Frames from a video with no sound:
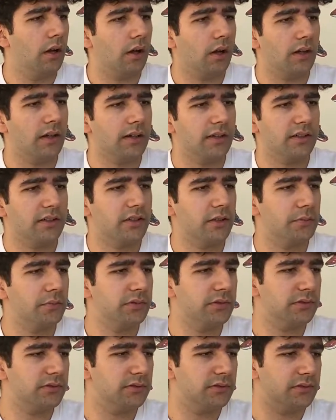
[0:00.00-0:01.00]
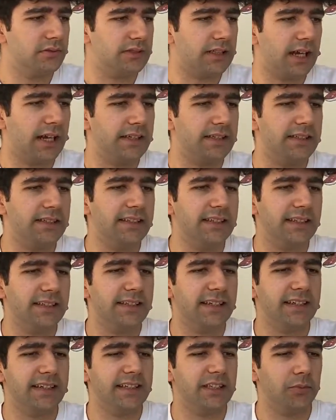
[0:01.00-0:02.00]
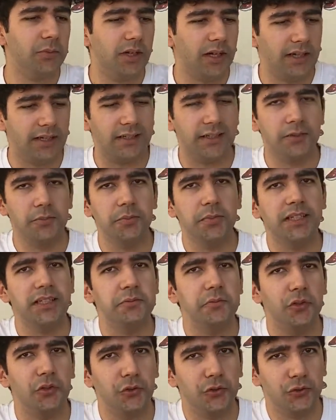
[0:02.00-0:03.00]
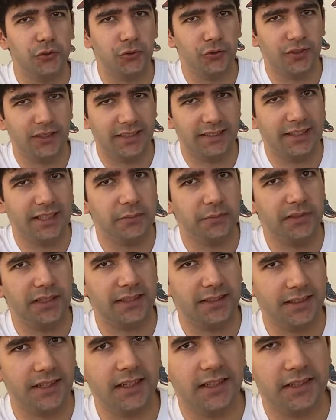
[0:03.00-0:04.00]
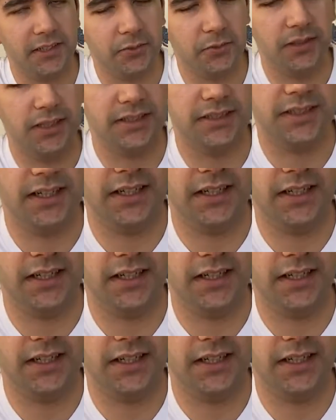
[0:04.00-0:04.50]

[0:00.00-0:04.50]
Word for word: Ayakkabı yani yine renkli bir ayakkabı. Beni biliyorsunuz zaten hep renkli ayakkabılar